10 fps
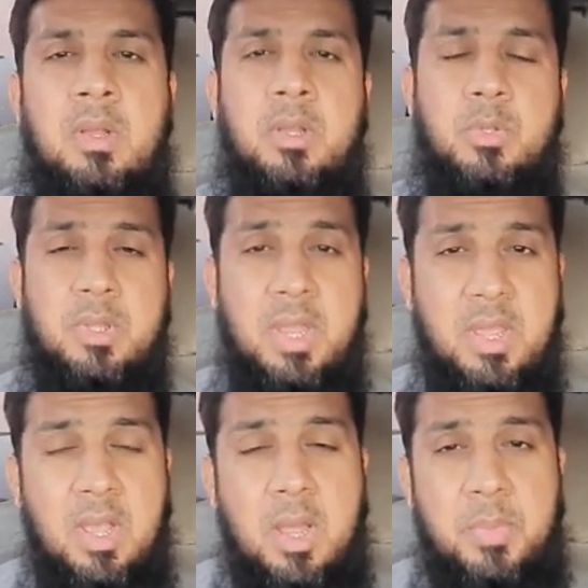उसका
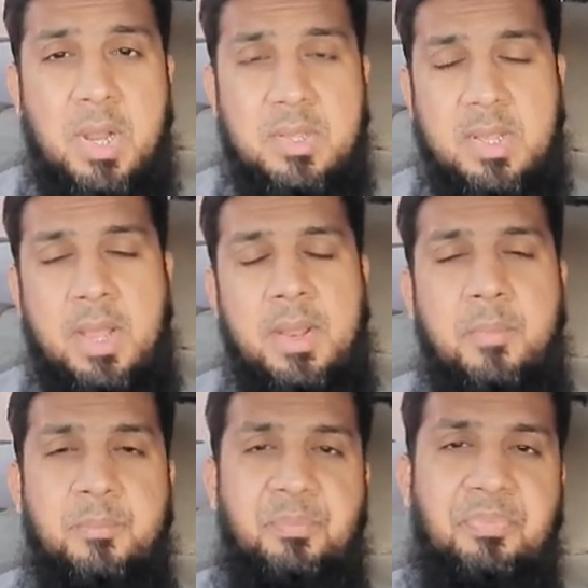का बड़ा आसान है
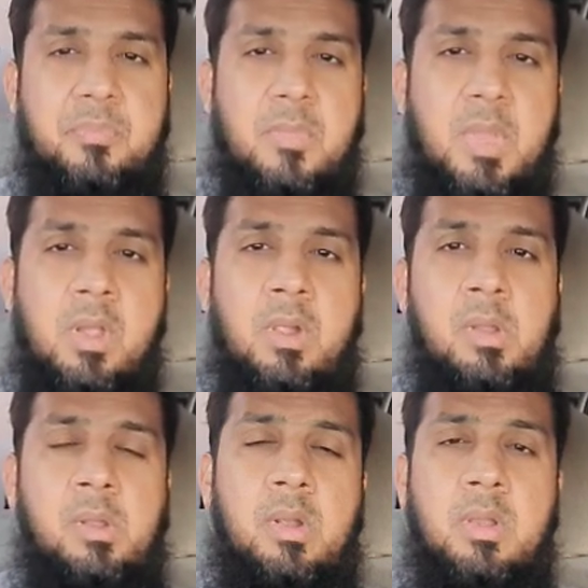
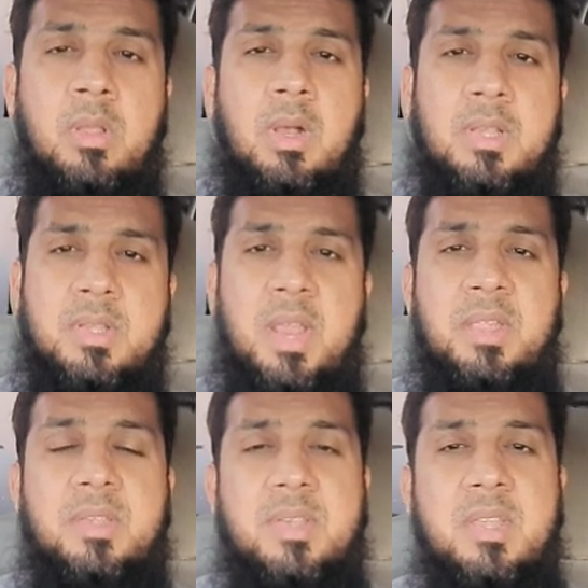आसान इन
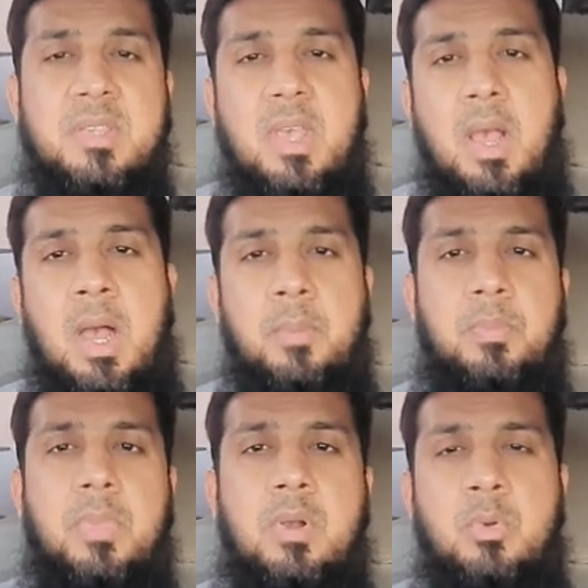देंस कि आप
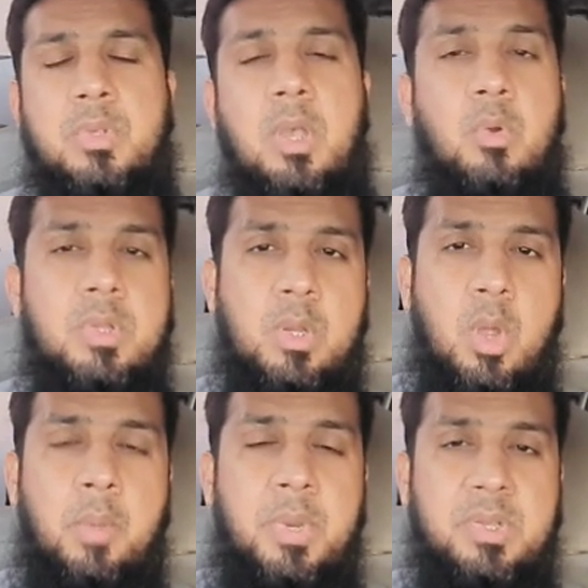उसकी कुछ
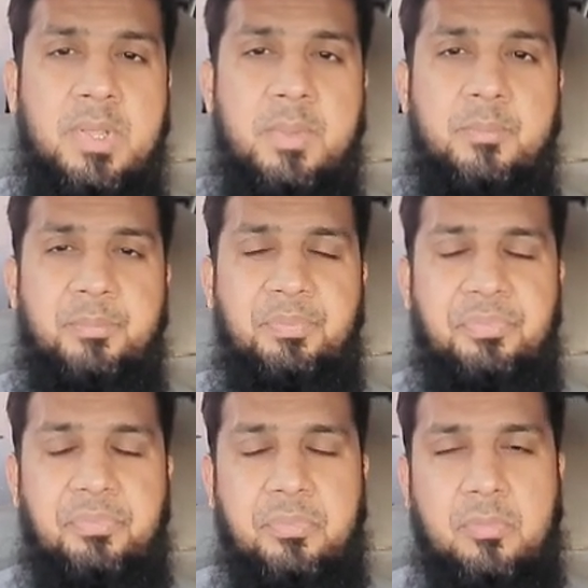रिक्वायरमेंट्स हैं
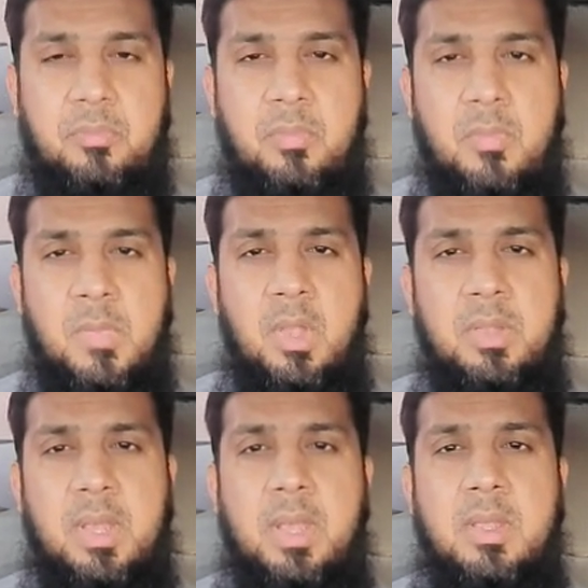
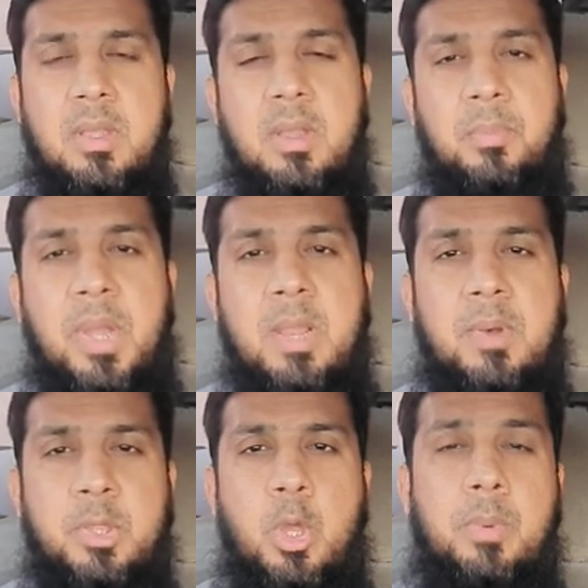देखें पहली
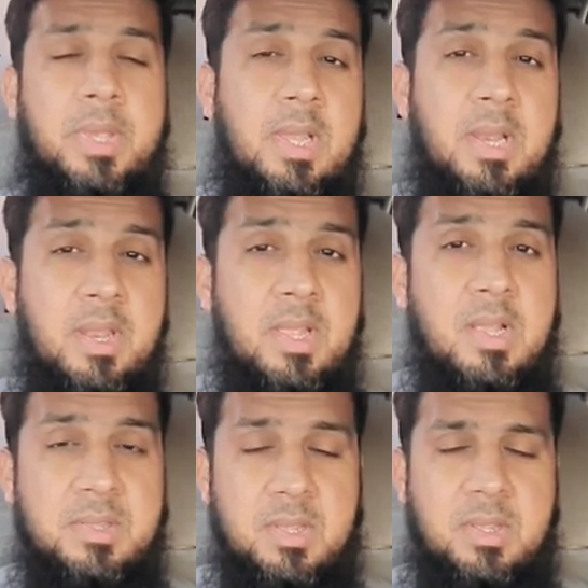बात तो आप अकेले नहीं जा
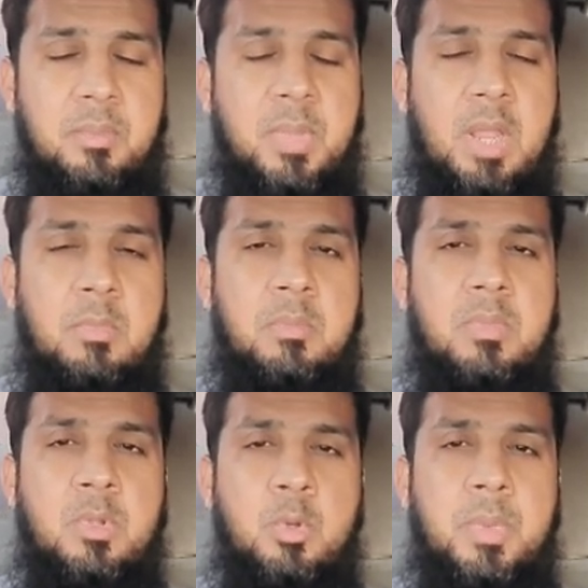सकते हैं मिनिमम
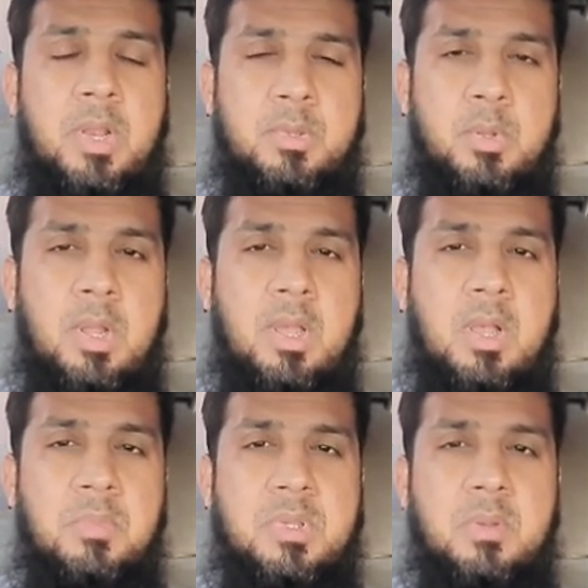जो मैंने सुना है
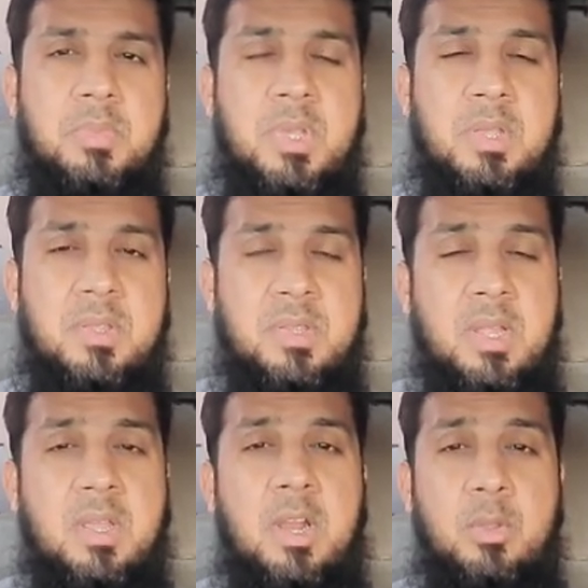कम से कम छः से सात
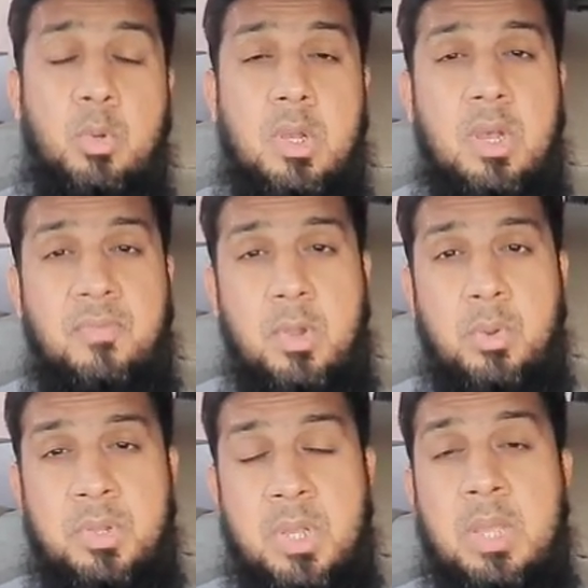गाड़ियों का काफिला
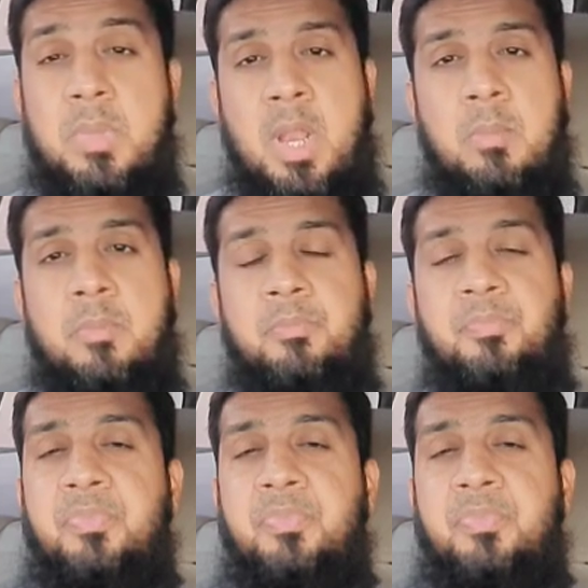होना चाहिए मिनिमम